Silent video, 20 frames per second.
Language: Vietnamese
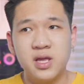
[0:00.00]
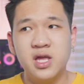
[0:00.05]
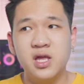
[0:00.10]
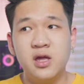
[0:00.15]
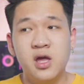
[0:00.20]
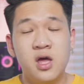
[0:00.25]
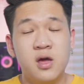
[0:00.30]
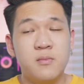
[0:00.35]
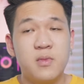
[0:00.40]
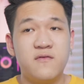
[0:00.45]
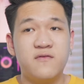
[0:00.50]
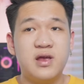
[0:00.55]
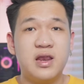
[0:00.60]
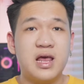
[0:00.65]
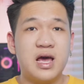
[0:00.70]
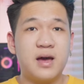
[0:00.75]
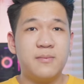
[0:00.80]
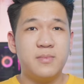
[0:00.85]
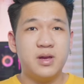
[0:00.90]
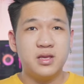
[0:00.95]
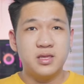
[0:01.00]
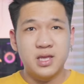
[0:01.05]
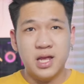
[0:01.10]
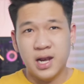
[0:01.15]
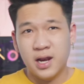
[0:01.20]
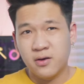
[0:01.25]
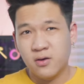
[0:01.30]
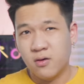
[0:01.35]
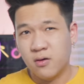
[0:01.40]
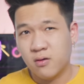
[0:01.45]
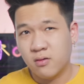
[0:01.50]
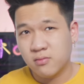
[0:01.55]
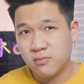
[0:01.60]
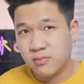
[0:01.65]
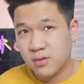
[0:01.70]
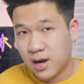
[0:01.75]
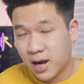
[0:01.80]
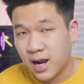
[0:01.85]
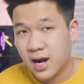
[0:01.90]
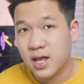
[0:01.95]
đi, bởi vì là mình thấy là nó
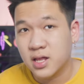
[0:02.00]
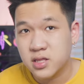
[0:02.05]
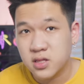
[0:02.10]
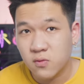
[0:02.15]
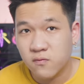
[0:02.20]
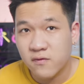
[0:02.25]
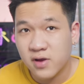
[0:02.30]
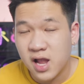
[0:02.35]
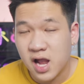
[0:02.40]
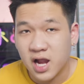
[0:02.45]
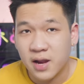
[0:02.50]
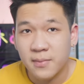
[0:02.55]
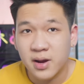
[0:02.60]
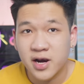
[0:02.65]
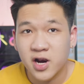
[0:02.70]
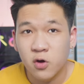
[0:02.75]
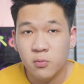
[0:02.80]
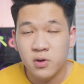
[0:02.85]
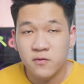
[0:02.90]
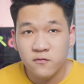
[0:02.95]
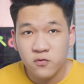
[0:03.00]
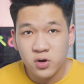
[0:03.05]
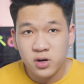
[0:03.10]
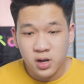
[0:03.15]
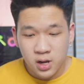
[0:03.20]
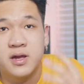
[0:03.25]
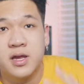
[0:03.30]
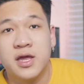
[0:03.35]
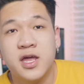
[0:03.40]
khá là giống với cả cái ban đầu mình vuốt.